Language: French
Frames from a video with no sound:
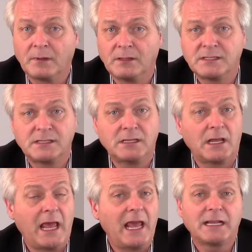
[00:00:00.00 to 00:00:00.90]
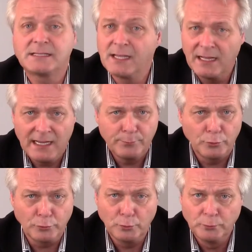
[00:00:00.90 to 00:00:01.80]
C'est excellent
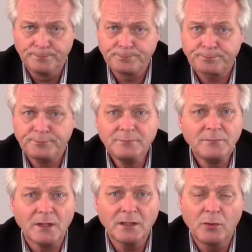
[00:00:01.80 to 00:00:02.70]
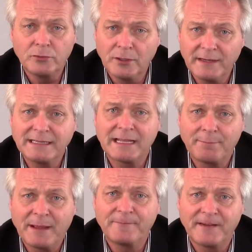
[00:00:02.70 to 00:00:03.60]
pour nous. On devrait être
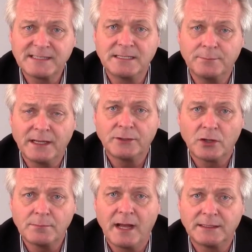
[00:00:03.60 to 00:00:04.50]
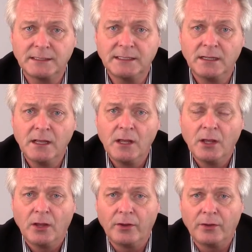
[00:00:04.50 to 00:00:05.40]
capable facilement d'augmenter
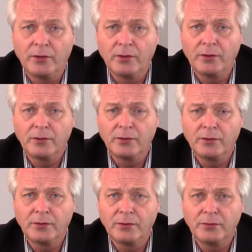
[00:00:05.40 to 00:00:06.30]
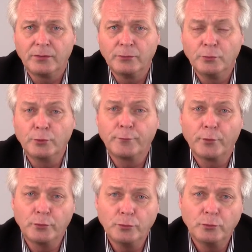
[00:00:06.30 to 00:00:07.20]
euh, nos
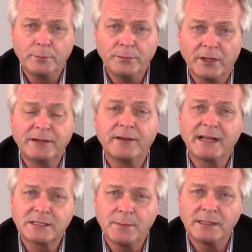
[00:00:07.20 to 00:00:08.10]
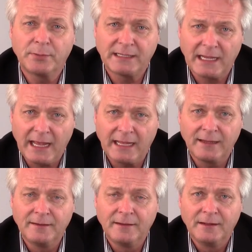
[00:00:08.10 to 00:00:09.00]
revenus de référencement hypothécaire.
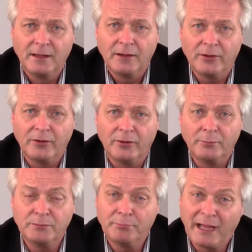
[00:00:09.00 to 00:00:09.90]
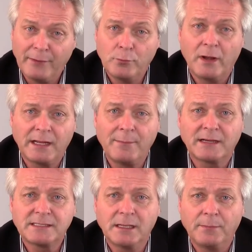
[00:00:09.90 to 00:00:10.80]
Euh, bravo à
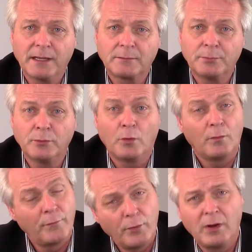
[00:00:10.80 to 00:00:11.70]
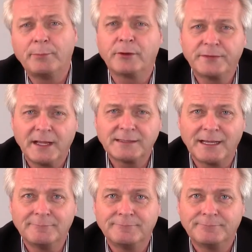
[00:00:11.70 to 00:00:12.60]
Remax Québec, puis on va en profiter
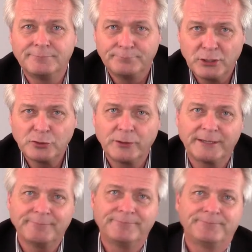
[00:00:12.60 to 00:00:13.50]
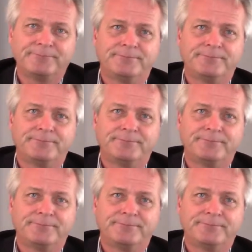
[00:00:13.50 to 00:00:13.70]
ensemble. Bonne journée.